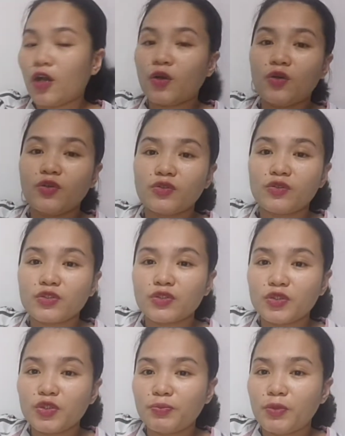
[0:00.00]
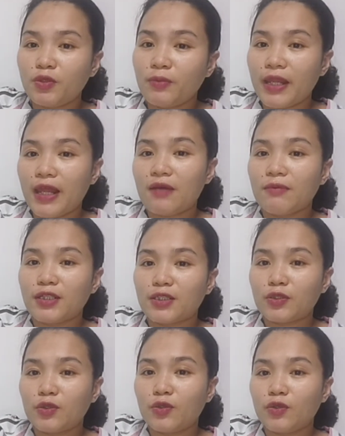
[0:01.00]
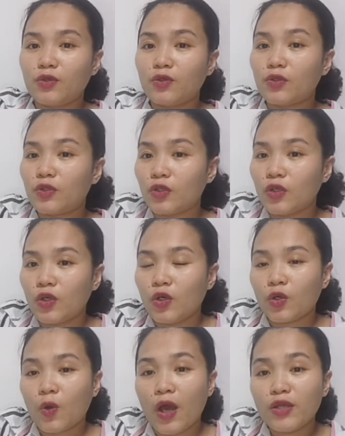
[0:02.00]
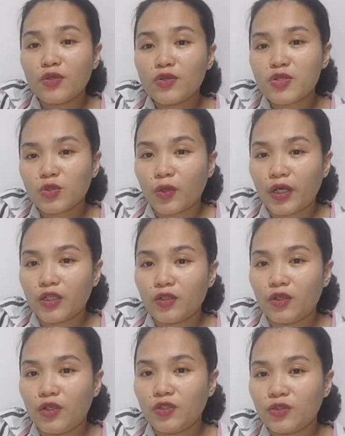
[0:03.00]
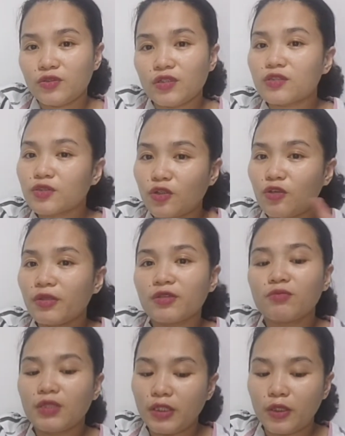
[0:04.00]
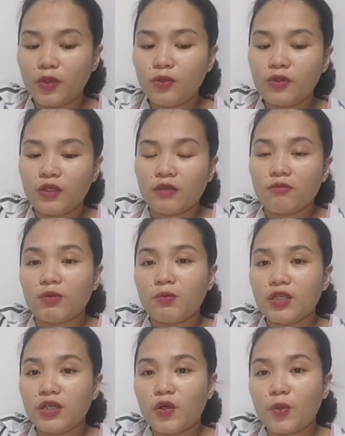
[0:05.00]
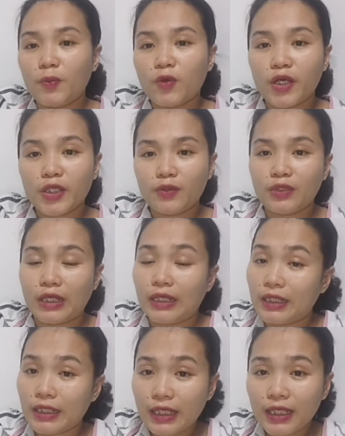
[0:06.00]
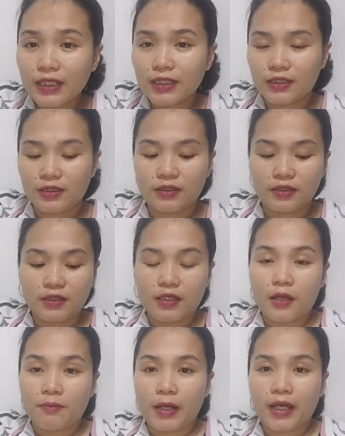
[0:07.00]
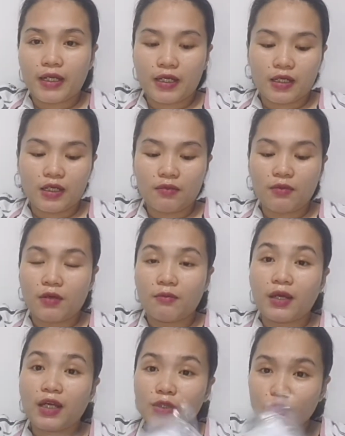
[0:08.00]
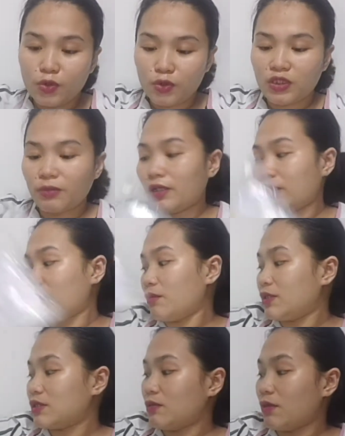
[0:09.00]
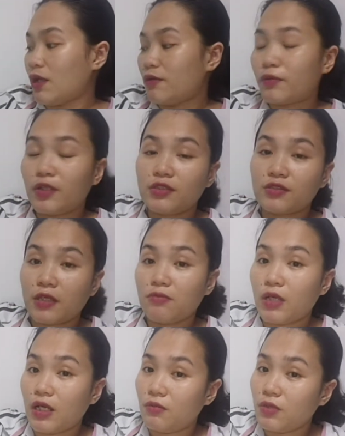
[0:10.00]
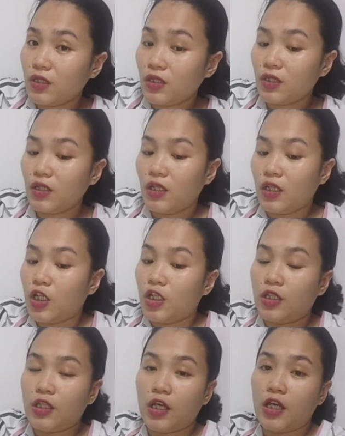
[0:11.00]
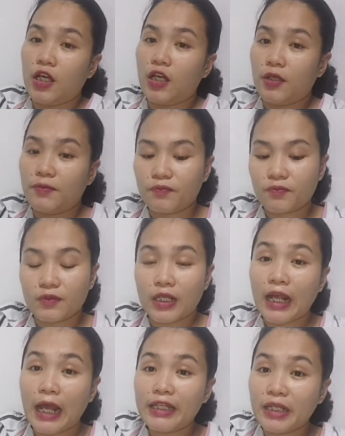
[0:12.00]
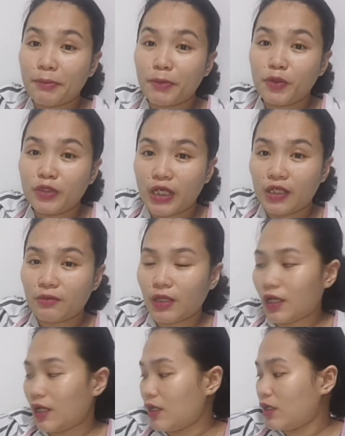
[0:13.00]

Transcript: kung gusto niyo po malaman kung kung anong store yon, you just comment below. Bibigyan ko po kayo ng link para makatulong naman kami sa mga first time mommy na naghahanap po ng mga